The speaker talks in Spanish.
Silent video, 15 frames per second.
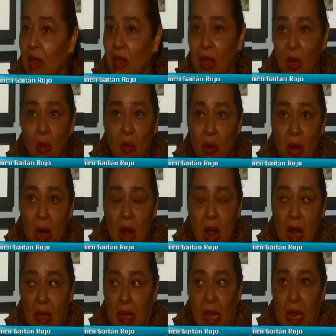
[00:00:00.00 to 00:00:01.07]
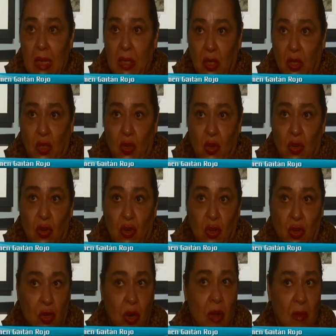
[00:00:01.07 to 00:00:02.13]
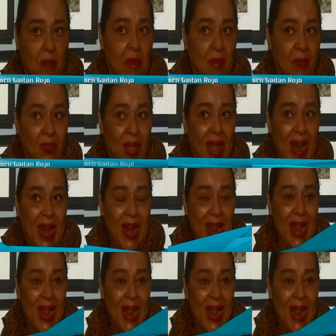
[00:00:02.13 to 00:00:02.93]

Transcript: de una alteración mental